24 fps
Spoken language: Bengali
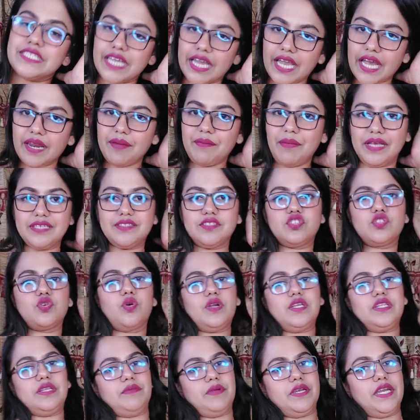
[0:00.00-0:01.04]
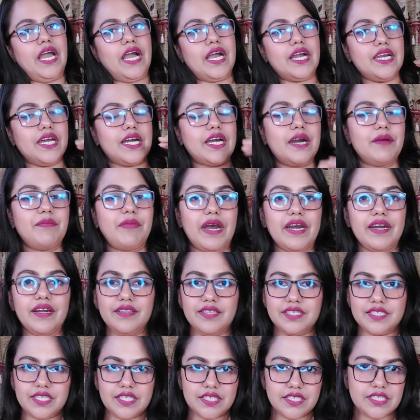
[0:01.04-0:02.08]
সেখানে মেসেজ করে দিবেন ঢাকা ঢাকার
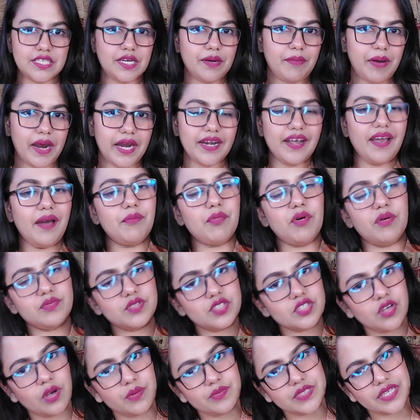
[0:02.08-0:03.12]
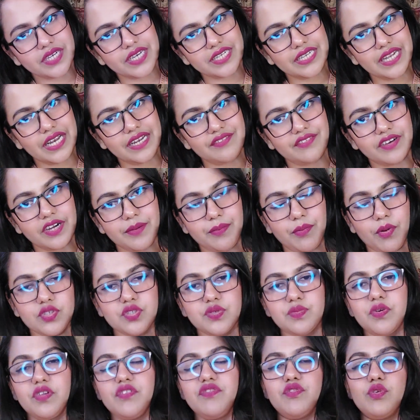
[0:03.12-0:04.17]
বাইরে দেশে দেশের বাইরে আপু আমাদের সব জায়গায় ডেলিভারি
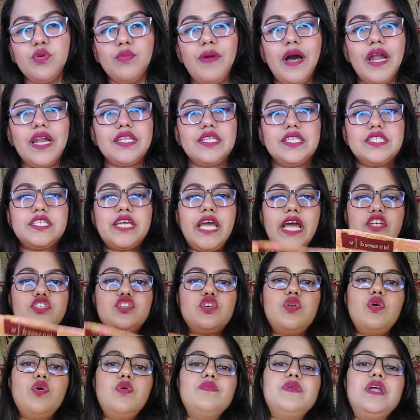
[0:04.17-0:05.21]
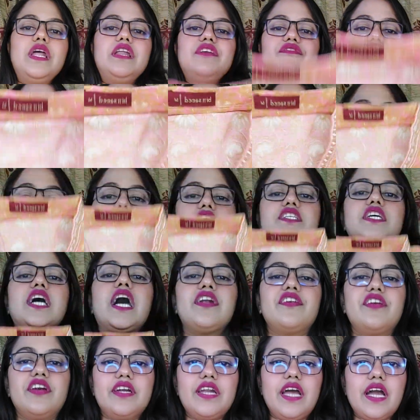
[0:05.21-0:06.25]
পসিবল ফুল বাংলাদেশ ক্যাশ অন হোম ডেলিভারি চার্জ
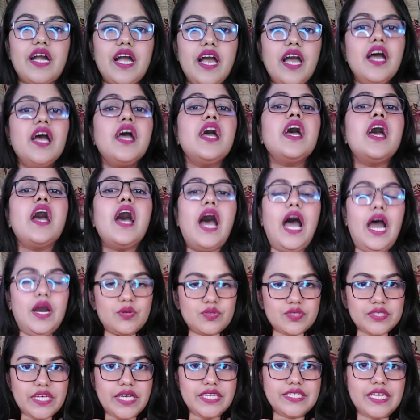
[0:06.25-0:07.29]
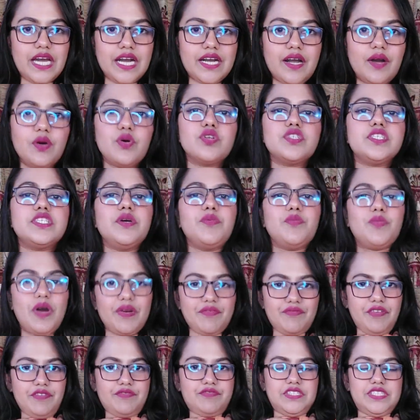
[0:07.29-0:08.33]
হান্ড্রেড টাকা আউটসাইড ঢাকা হচ্ছে
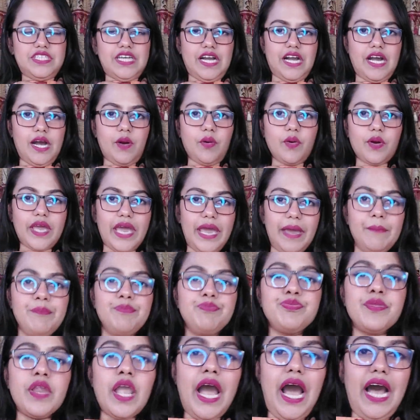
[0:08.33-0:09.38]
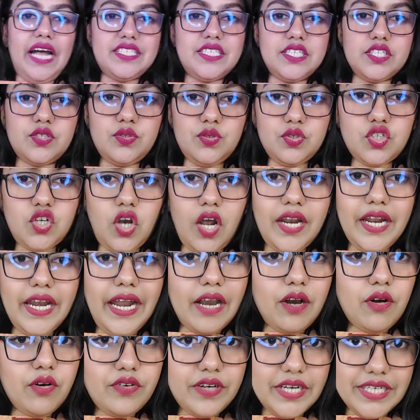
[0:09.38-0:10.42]
ওয়ান ফিফটি টাকা ওকে আচ্ছা সো চলেন
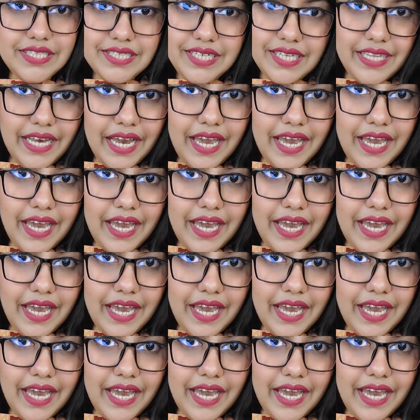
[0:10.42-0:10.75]
এখন ড্রেসটা